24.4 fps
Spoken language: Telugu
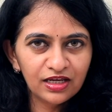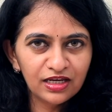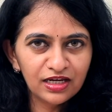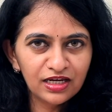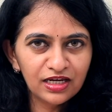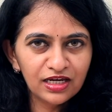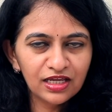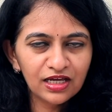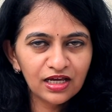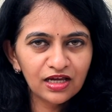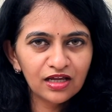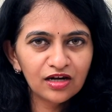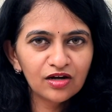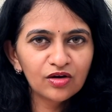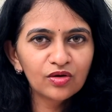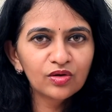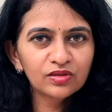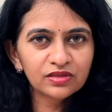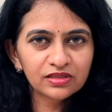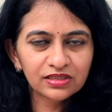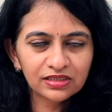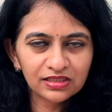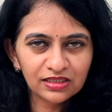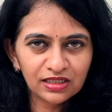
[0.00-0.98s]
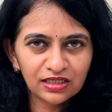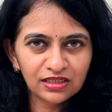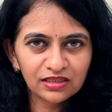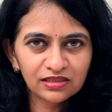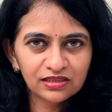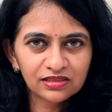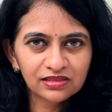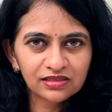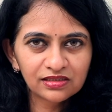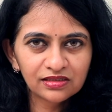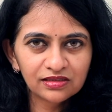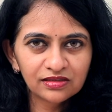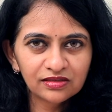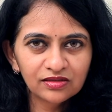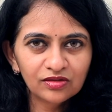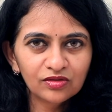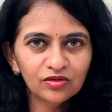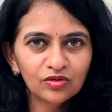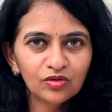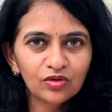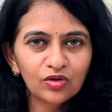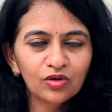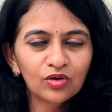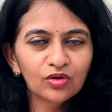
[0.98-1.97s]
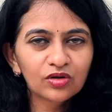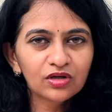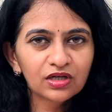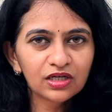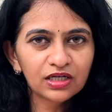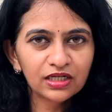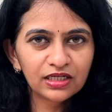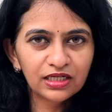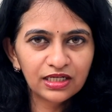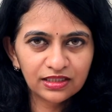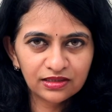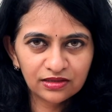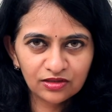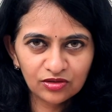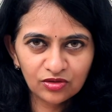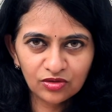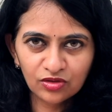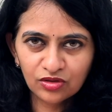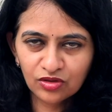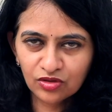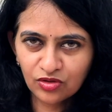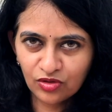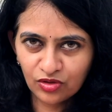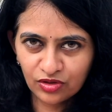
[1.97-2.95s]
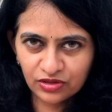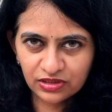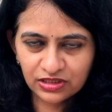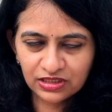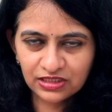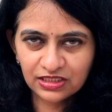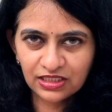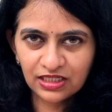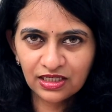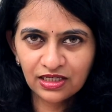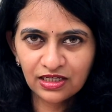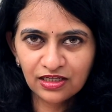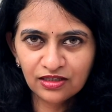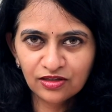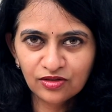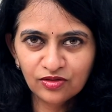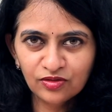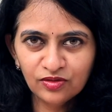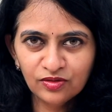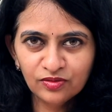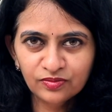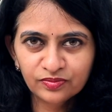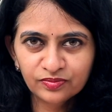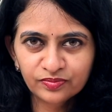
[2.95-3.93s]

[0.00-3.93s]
ఇండియాలో సార్స్ ఒక్క డెత్ కూడా కాస్ట్ చేయలేదు